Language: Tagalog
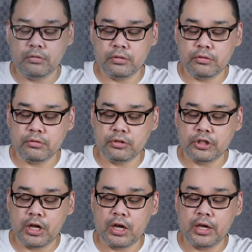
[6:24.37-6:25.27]
gusto ko
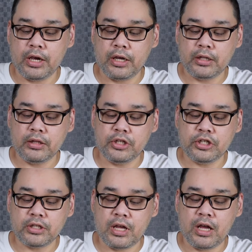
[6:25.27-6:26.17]
siya, eh, hindi
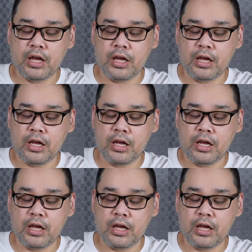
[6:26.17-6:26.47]
siya na